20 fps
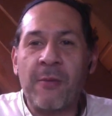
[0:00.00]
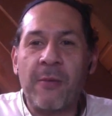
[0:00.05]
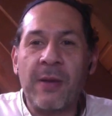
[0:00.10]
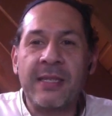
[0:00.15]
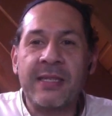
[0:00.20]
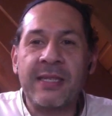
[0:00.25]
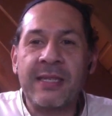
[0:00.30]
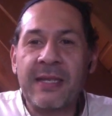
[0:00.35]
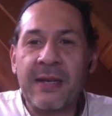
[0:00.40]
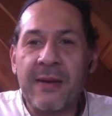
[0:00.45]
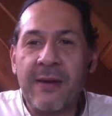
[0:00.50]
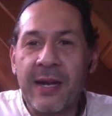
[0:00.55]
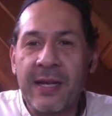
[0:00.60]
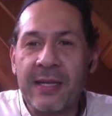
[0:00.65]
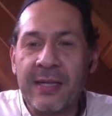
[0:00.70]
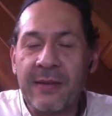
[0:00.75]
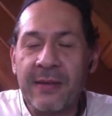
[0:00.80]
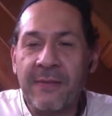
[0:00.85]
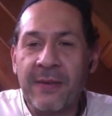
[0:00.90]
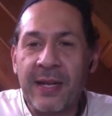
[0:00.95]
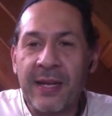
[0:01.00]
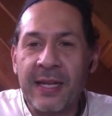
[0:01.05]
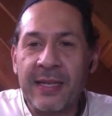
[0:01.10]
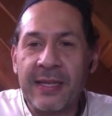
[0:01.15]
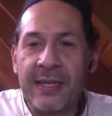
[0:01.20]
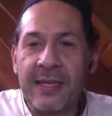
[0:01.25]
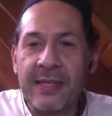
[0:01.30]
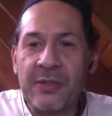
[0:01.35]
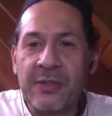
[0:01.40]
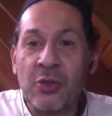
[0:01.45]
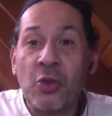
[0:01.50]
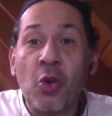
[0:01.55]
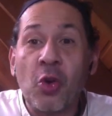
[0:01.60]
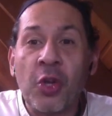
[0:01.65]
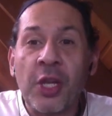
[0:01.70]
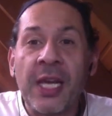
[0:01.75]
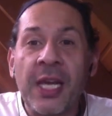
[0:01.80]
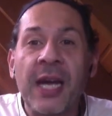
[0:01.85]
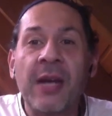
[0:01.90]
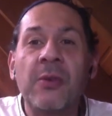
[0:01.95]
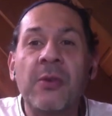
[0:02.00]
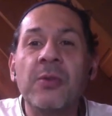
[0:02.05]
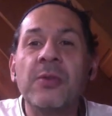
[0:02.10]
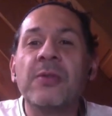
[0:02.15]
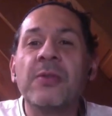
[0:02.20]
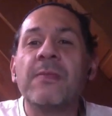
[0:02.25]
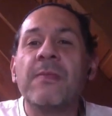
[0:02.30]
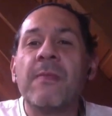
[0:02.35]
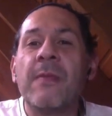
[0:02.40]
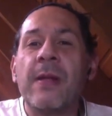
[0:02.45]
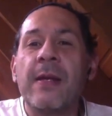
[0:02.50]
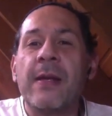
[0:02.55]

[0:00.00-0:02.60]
cual se trabajan diferentes zodiacos